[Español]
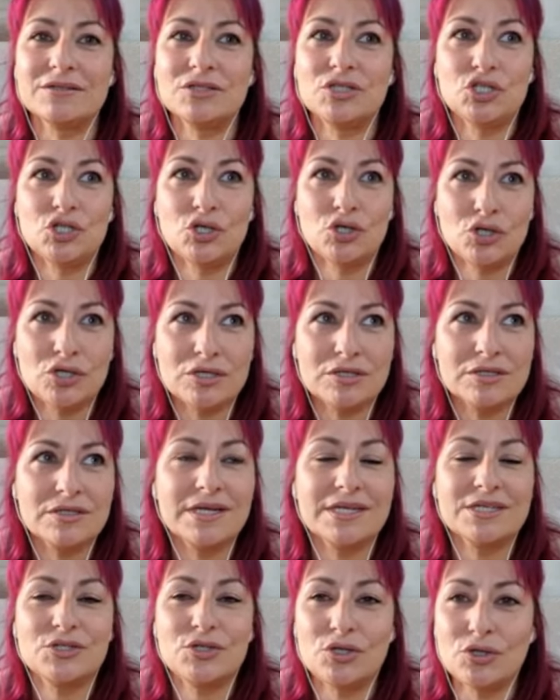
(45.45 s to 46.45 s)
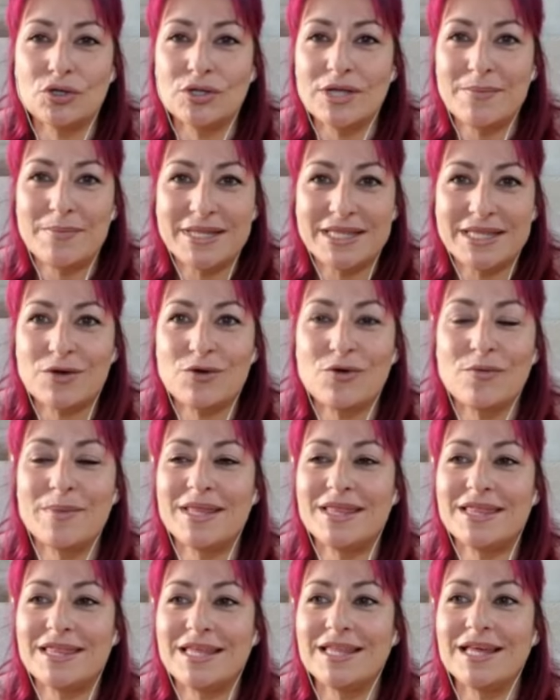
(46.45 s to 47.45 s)
Yo estoy totalmente
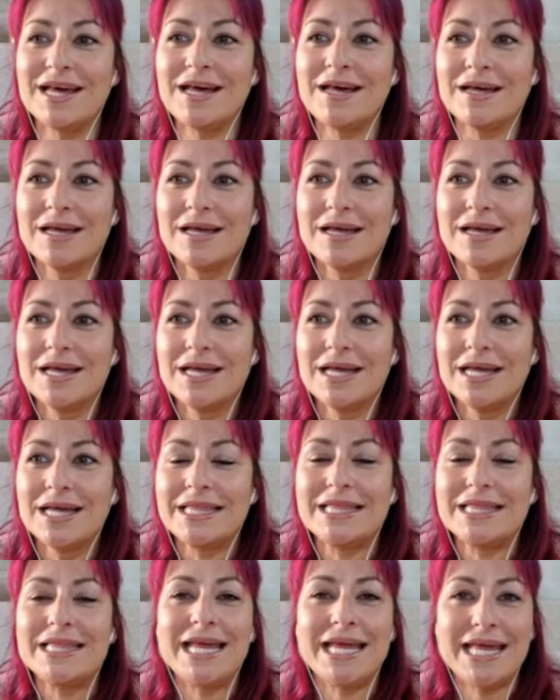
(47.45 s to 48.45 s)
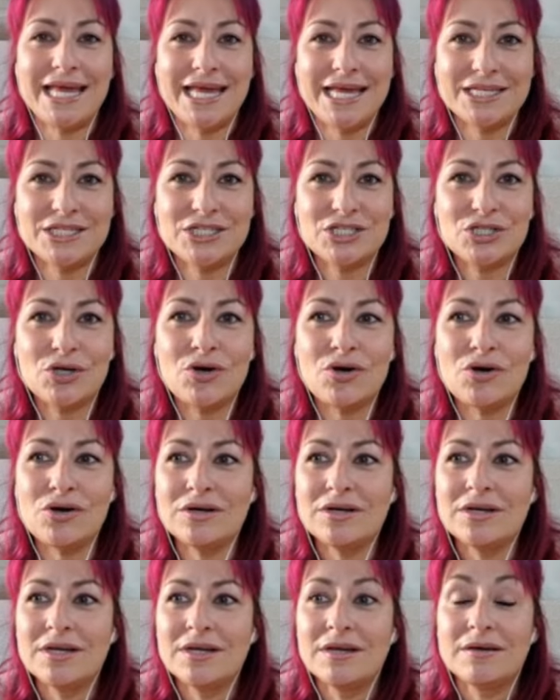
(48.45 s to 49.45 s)
convencida de que esto,